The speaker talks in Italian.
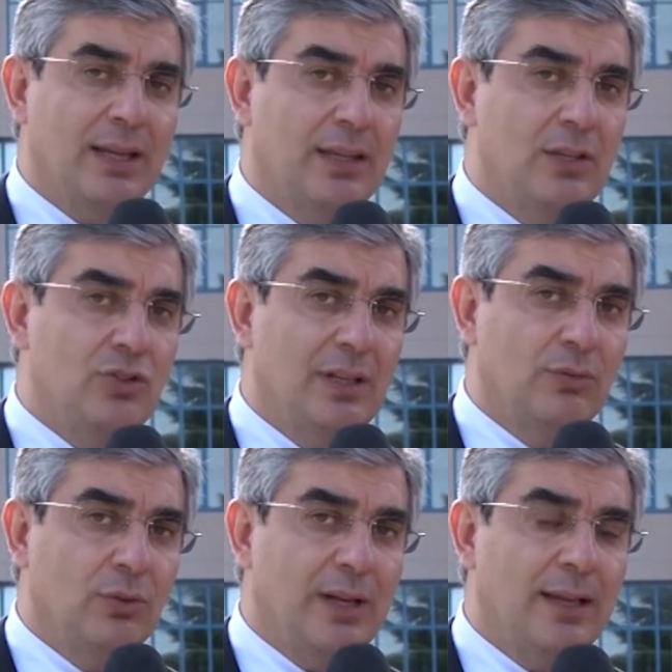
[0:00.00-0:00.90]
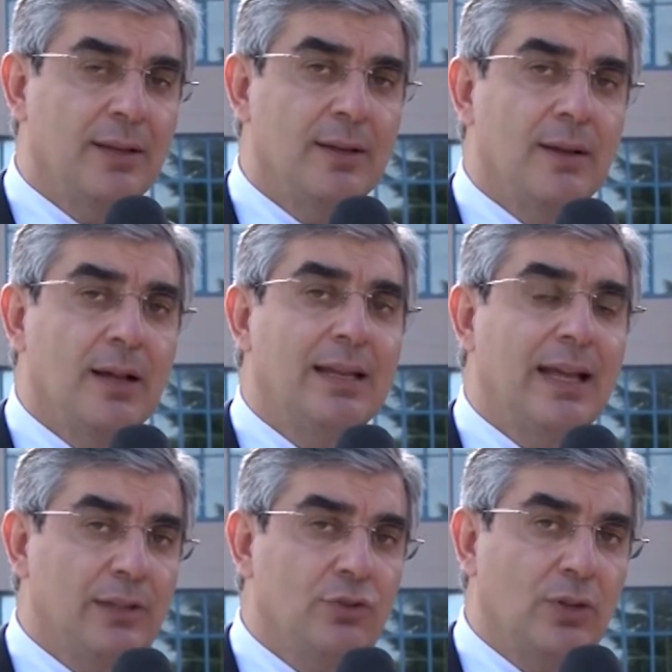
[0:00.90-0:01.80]
a chi ci lavora,
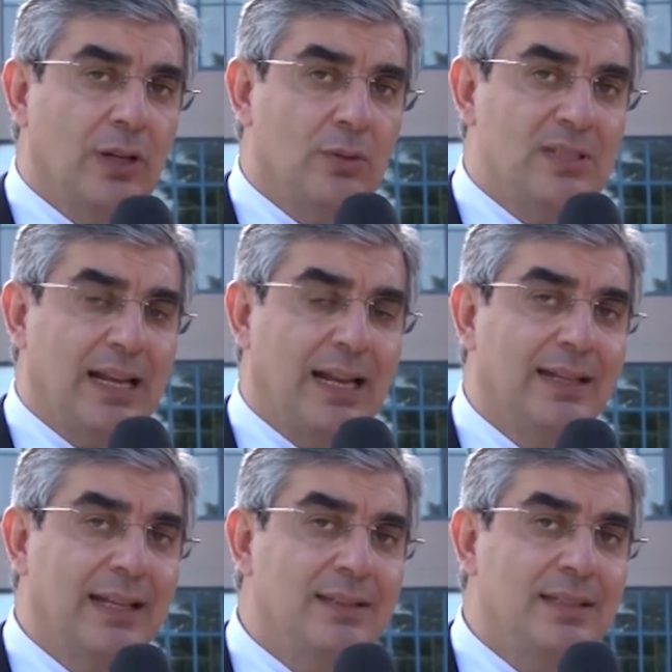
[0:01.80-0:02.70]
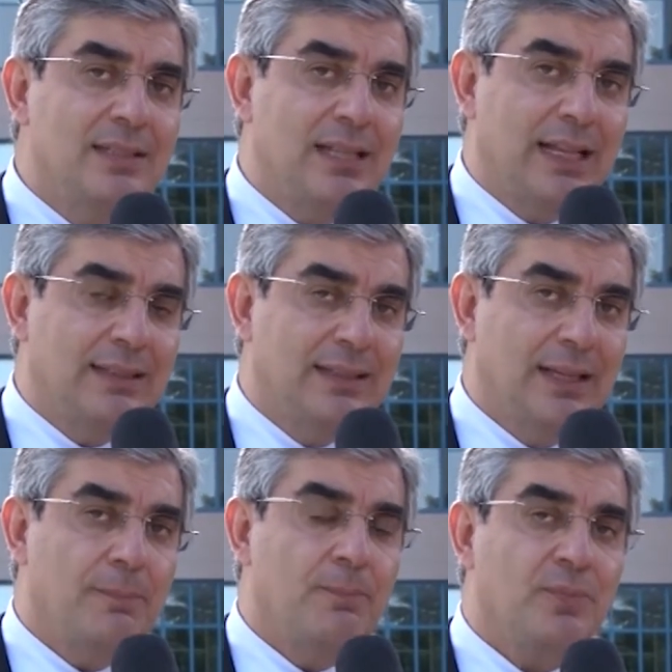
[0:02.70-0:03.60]
la Regione non sarà né distratta